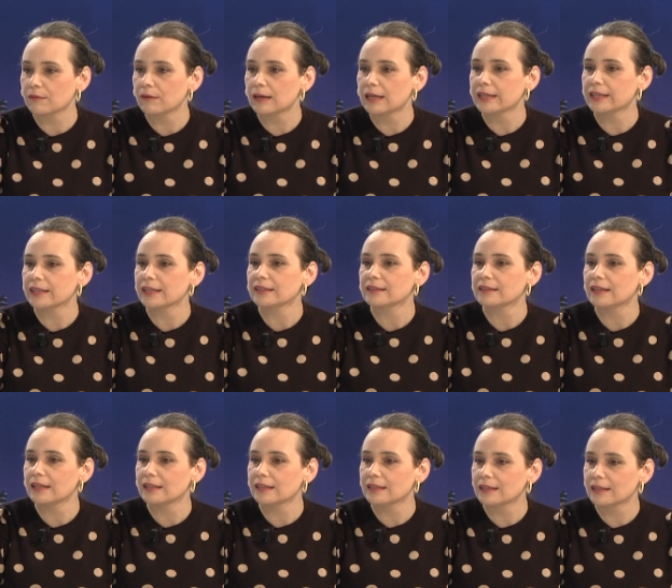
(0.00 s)
vale, ya está
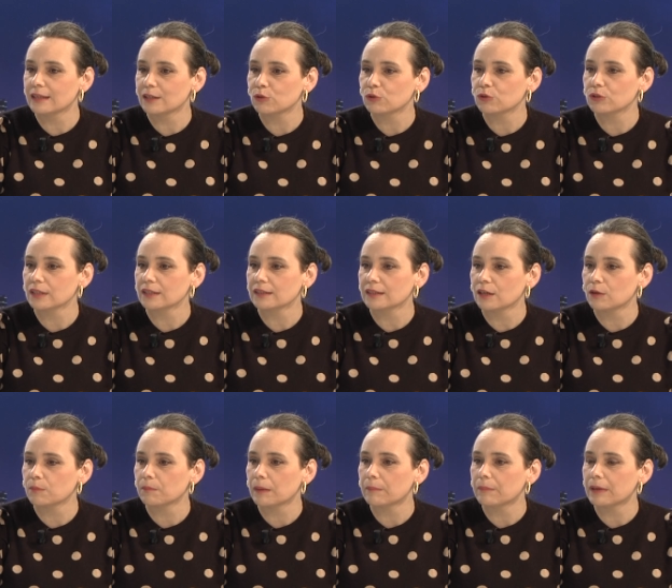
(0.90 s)
el dinero, ya están
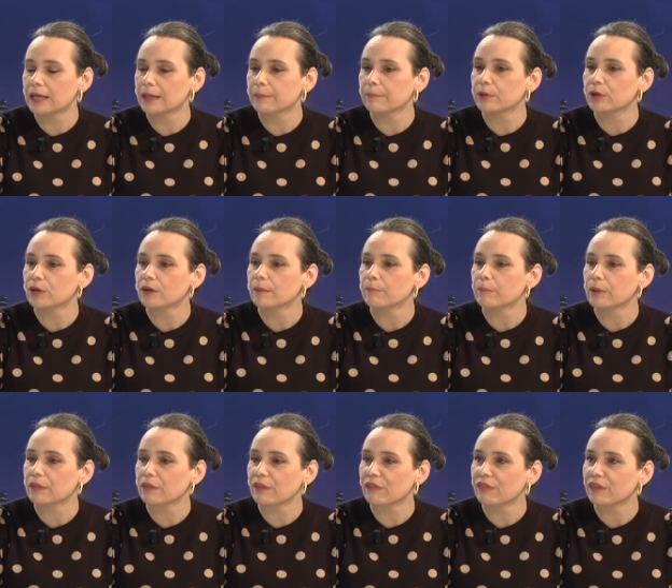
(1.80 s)
los papeles, pero han
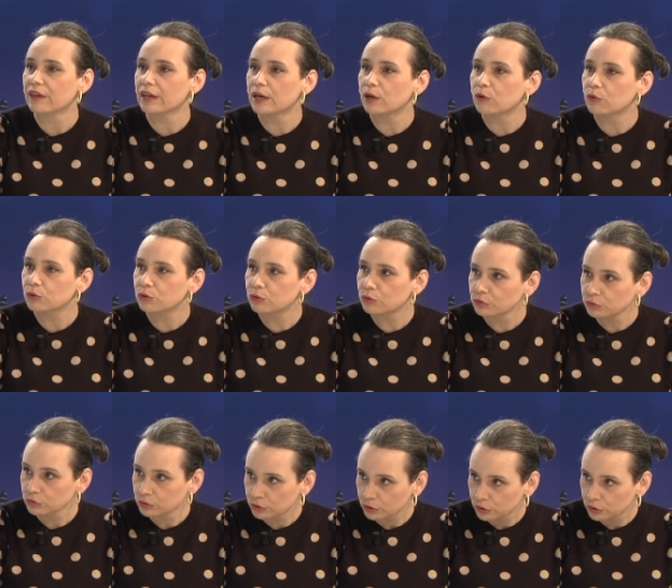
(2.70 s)
empezado a hacer el hoyo,